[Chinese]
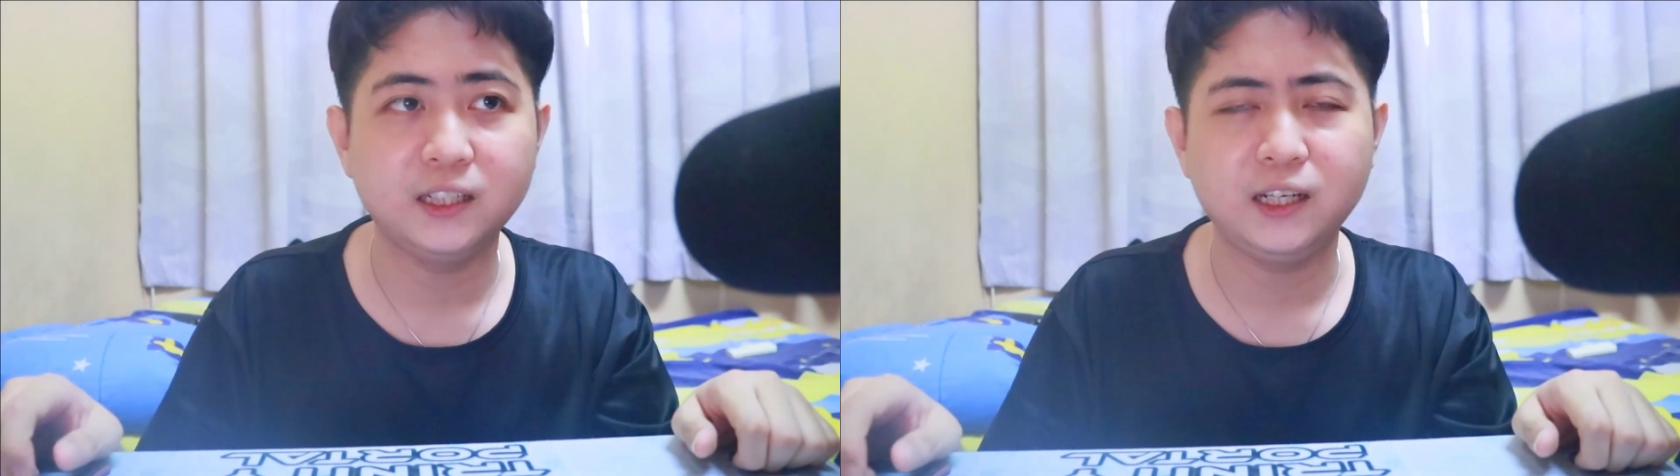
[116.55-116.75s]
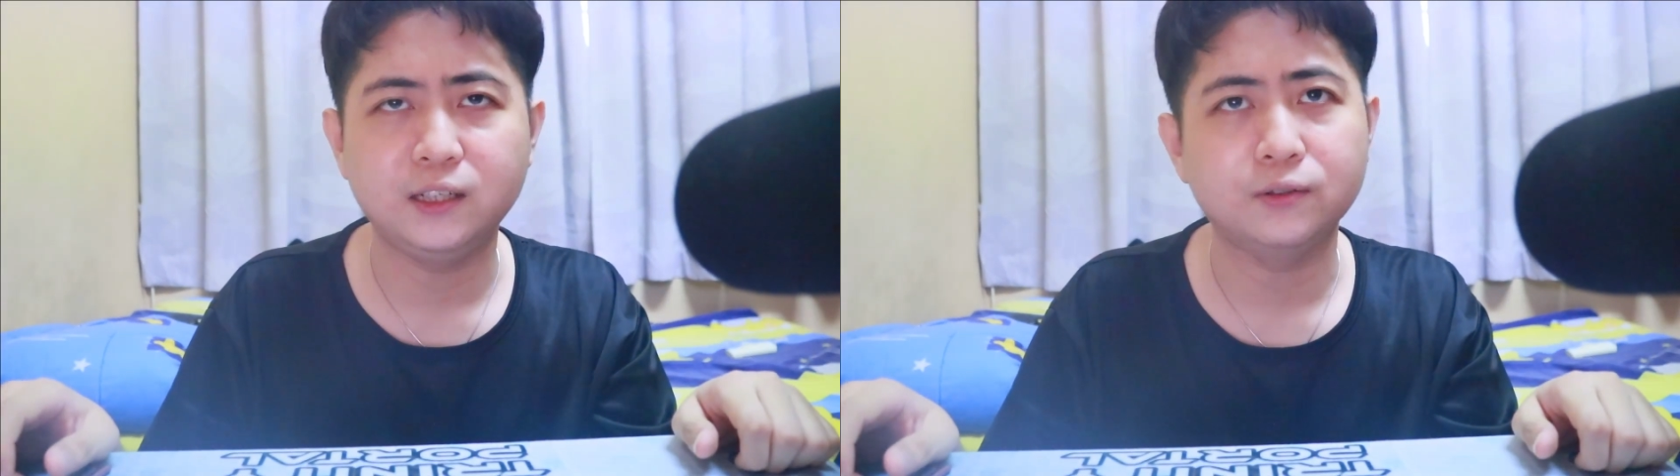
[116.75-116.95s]

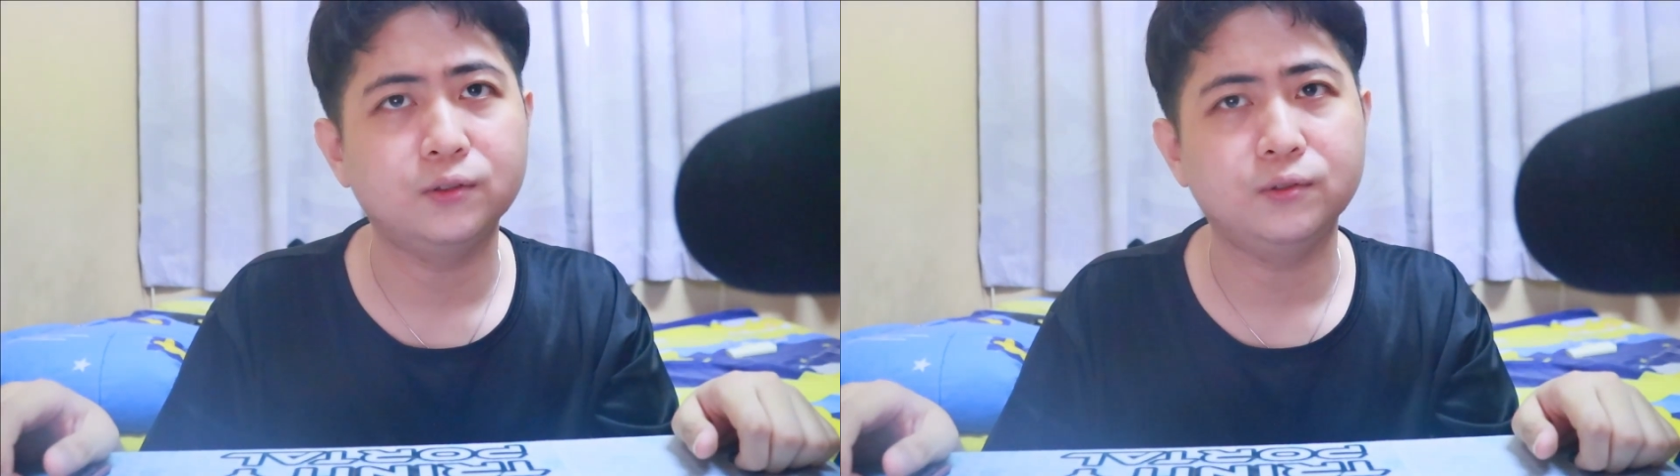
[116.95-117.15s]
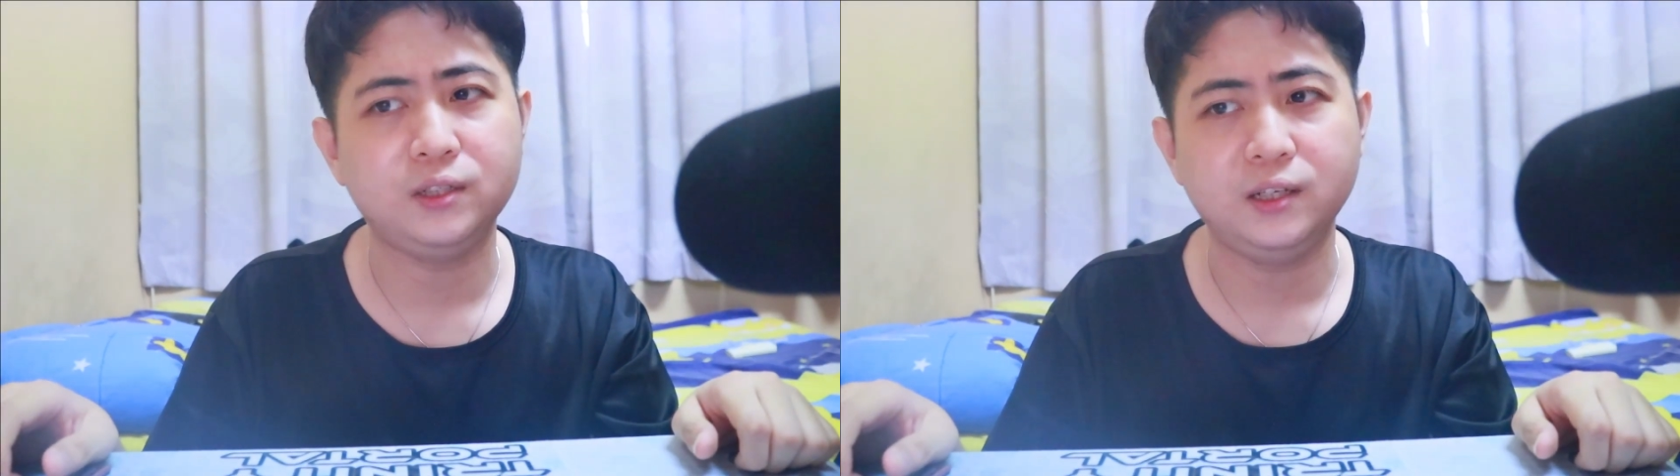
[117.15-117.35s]
类的
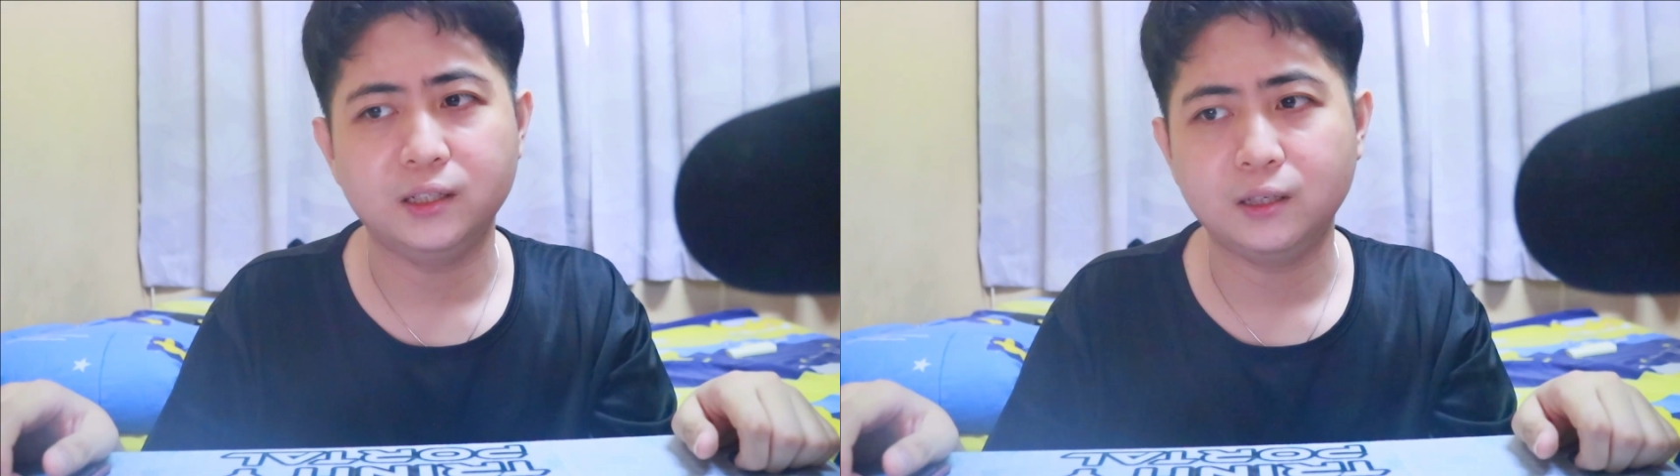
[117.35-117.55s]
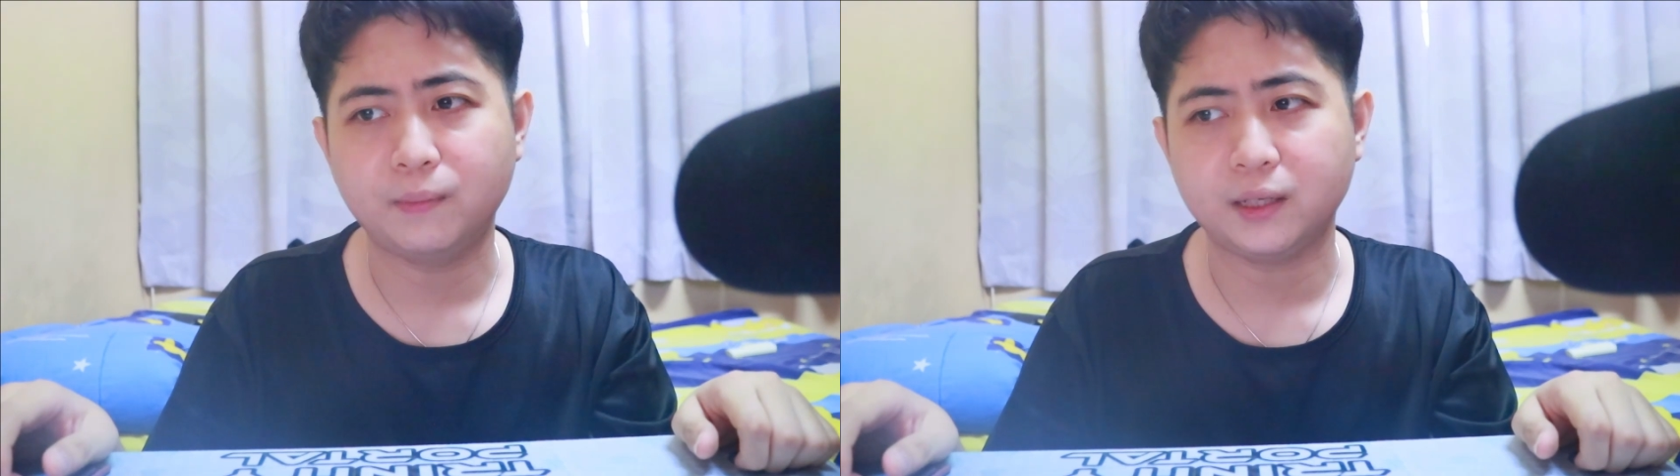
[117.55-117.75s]
东西也
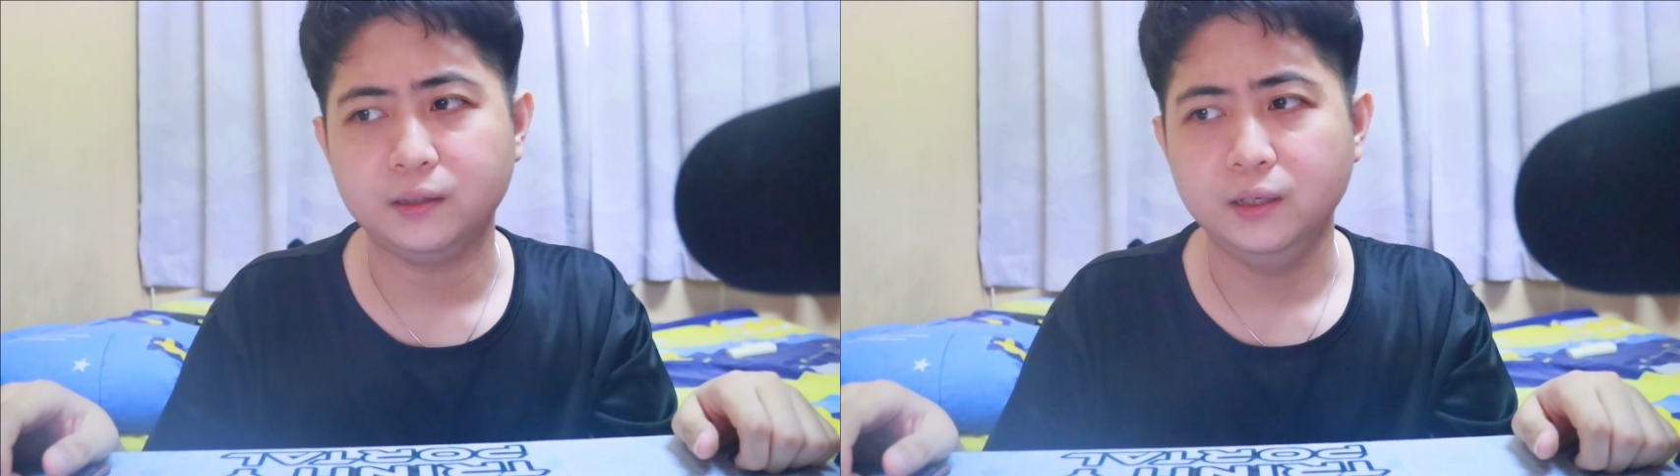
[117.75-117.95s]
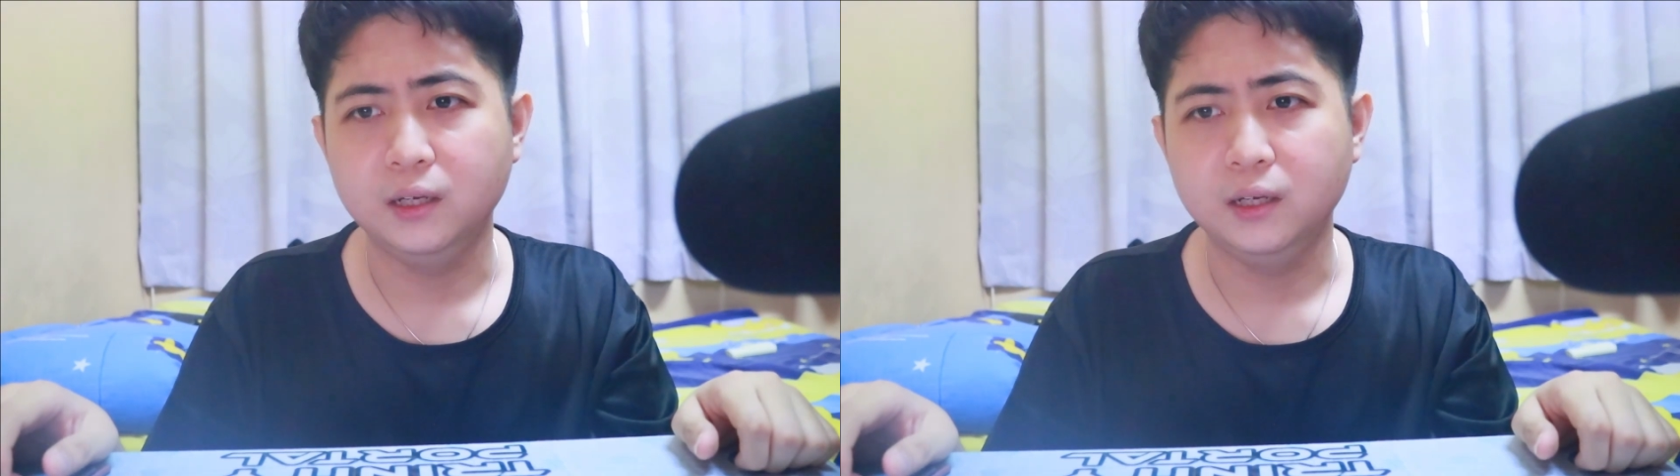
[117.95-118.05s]
是蛮，